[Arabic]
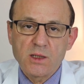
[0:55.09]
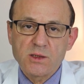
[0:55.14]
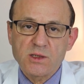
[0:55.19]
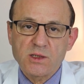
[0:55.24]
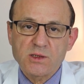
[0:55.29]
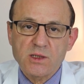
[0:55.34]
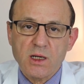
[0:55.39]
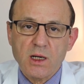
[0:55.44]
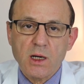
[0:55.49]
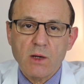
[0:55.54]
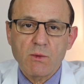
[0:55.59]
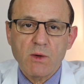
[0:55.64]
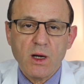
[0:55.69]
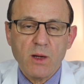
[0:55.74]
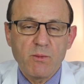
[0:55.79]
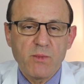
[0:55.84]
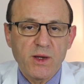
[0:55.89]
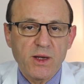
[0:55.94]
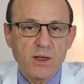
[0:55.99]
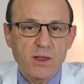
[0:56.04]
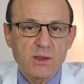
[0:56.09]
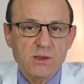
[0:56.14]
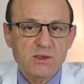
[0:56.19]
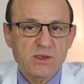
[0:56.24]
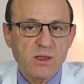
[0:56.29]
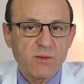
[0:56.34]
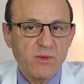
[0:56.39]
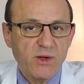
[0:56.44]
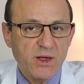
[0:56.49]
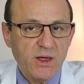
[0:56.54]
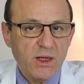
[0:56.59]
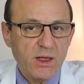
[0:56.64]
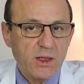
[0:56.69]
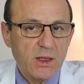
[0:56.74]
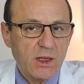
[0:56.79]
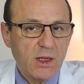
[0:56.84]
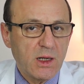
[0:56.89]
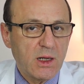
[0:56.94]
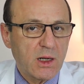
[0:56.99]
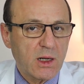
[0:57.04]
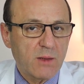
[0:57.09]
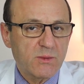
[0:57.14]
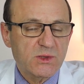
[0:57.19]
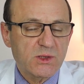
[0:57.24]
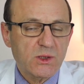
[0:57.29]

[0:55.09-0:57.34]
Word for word: تتراوح بين 70 إلى